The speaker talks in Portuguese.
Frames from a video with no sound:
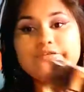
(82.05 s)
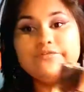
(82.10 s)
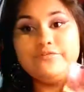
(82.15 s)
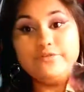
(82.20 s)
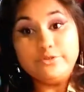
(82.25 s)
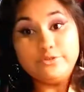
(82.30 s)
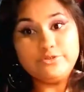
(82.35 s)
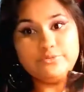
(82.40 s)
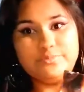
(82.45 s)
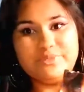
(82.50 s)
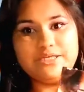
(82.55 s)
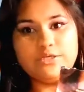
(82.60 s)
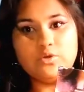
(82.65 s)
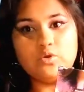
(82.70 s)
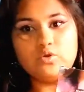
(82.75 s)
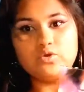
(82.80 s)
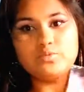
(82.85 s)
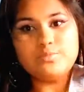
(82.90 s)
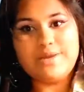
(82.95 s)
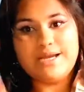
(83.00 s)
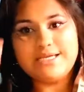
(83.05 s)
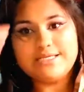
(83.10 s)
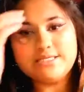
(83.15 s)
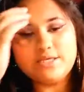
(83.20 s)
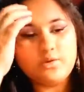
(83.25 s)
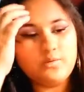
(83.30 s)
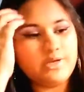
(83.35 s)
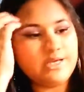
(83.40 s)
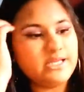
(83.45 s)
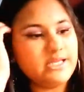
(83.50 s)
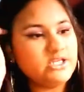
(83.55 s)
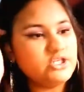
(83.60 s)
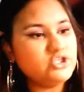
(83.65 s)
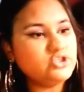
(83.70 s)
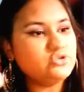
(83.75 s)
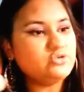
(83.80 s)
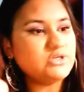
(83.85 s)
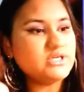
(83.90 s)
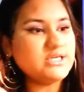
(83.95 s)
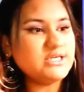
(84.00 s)
Fios brancos, mas eu
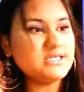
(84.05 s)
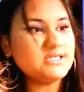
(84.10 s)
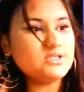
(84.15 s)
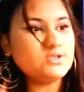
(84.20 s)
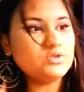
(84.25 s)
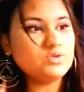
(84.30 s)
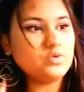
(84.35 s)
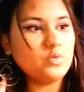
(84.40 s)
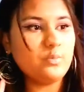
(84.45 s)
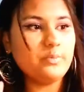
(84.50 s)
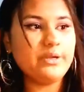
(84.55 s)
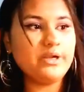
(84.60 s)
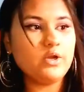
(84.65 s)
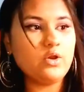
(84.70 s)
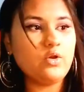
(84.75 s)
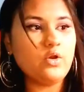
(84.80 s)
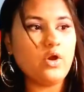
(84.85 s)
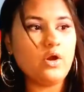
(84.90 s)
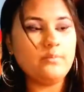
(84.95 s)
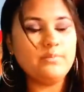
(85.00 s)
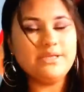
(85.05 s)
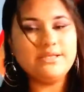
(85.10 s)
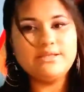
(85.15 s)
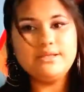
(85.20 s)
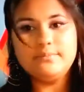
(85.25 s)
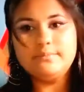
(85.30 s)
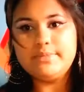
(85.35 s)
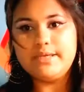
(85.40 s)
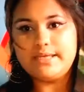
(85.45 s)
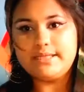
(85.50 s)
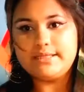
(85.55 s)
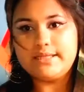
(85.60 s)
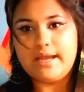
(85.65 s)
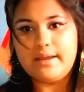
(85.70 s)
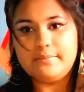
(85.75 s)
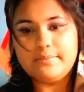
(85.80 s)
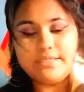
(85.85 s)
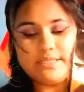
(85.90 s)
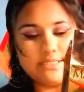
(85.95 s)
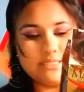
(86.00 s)
acredito que super cobre também,
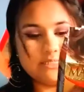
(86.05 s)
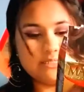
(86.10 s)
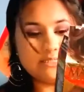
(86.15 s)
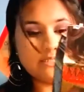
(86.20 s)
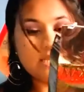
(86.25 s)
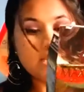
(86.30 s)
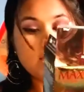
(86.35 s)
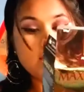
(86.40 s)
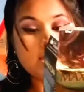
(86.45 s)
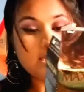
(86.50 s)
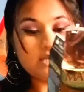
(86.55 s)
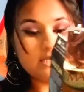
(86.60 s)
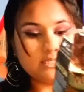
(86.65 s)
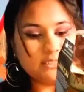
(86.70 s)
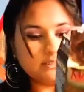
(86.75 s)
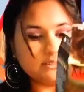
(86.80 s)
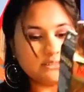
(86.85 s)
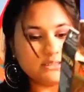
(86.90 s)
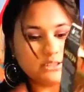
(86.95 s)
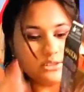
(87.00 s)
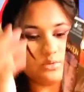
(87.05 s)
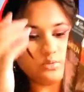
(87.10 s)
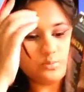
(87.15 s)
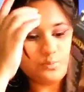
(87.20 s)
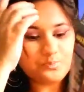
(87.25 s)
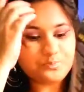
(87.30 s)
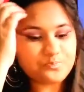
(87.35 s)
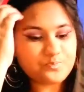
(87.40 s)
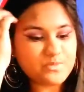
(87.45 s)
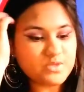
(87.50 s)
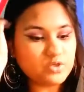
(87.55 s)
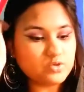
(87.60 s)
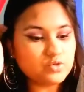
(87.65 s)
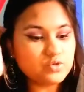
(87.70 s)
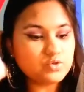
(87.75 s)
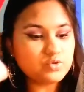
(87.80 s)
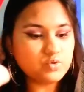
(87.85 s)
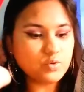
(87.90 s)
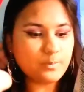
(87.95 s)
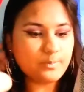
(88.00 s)
tá, meninas? Então, eu
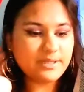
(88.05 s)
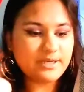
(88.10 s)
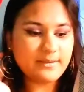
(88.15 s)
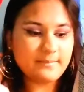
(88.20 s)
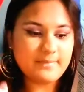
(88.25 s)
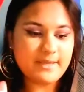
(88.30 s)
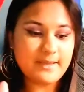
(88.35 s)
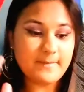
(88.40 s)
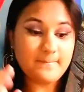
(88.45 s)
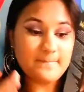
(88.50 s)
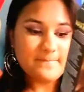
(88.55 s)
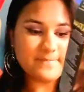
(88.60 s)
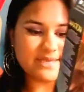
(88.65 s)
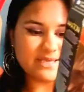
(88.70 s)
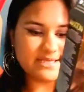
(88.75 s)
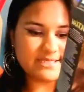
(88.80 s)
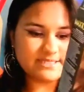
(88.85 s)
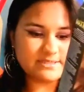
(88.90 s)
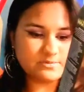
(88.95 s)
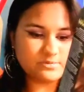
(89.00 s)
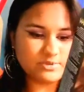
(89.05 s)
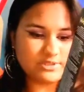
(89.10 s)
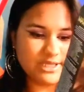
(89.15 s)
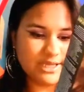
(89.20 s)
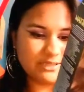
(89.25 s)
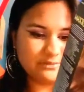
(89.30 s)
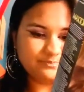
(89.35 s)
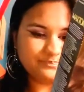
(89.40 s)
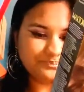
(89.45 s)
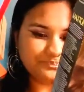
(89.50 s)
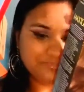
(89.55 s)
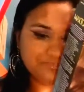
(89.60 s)
super amei mesmo, tá?